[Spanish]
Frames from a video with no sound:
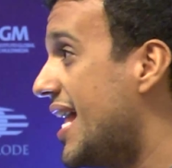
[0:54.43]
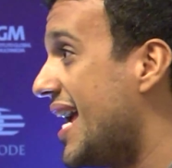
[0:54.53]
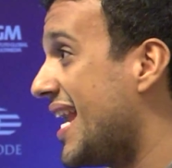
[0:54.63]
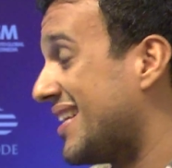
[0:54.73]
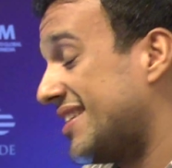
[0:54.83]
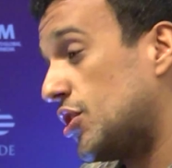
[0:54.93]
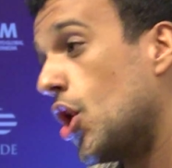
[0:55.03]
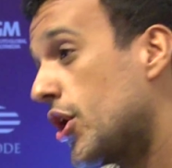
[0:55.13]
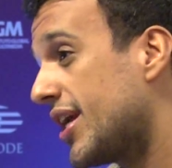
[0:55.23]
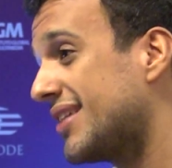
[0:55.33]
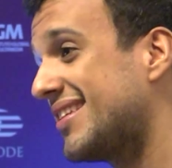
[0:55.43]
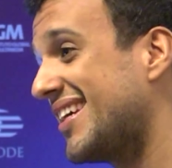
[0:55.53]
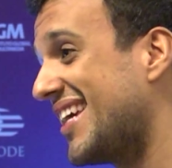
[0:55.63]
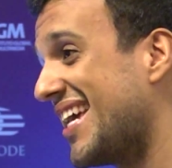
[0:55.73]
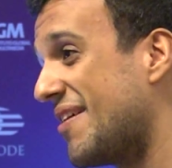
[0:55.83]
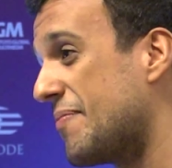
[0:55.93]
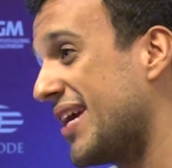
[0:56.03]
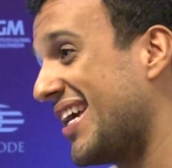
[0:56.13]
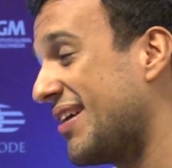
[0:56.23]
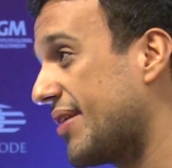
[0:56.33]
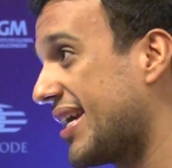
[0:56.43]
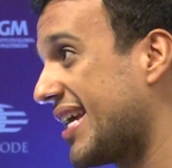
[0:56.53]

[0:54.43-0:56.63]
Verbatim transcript: eh, las historias eh, eh,